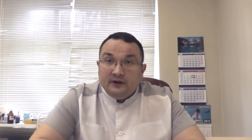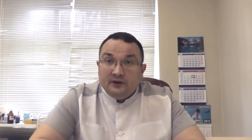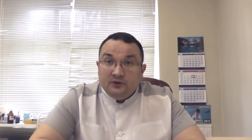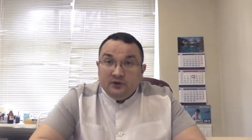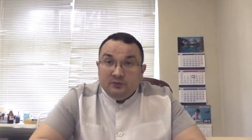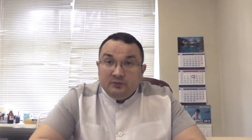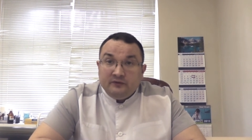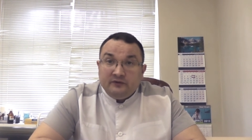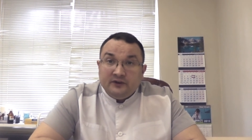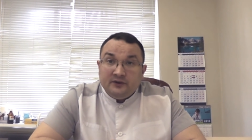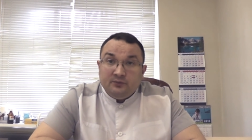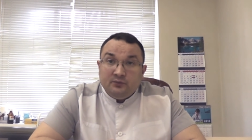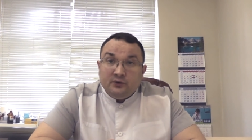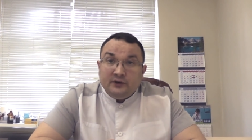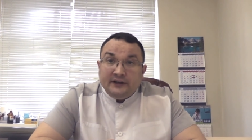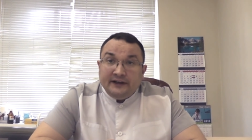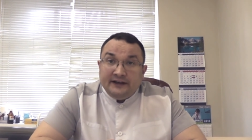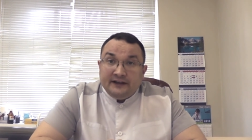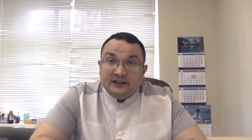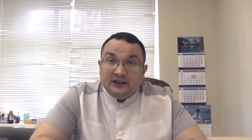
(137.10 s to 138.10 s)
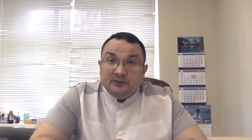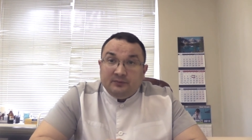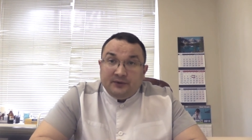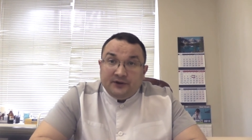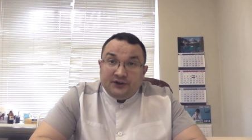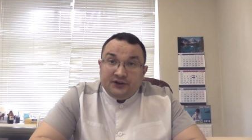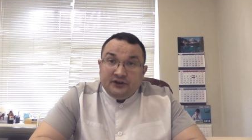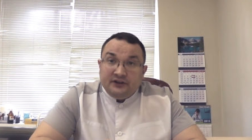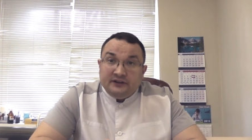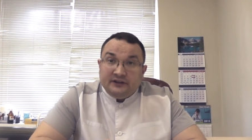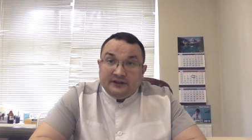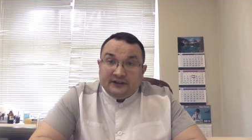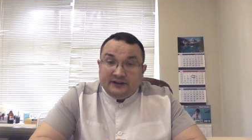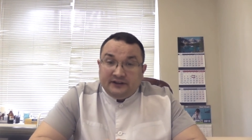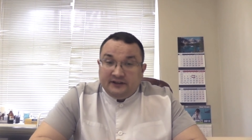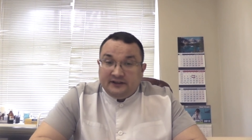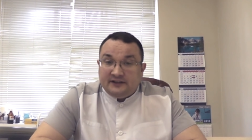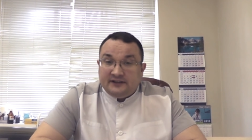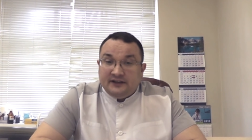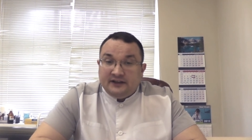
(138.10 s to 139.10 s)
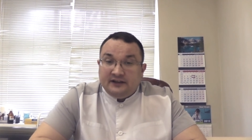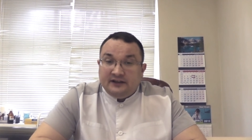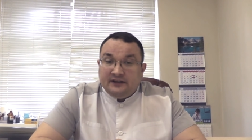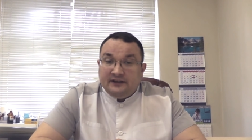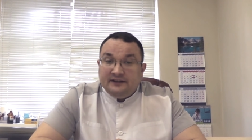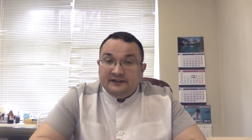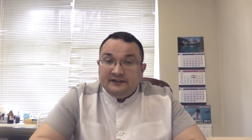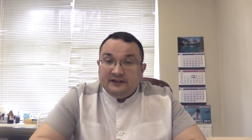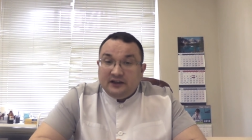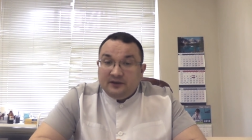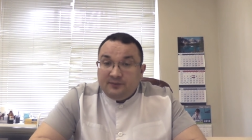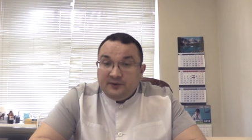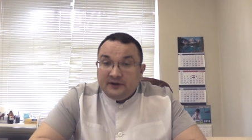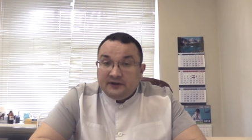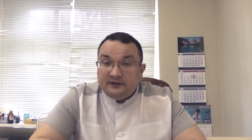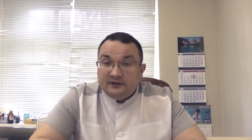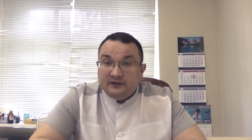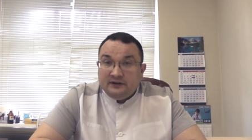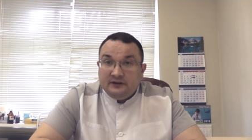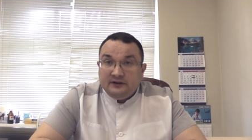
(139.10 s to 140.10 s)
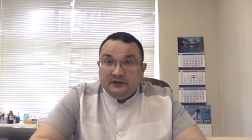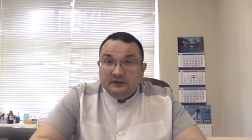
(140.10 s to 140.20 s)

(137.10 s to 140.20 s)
Ну и бывают более редкие причины, такие как сахарный диабет,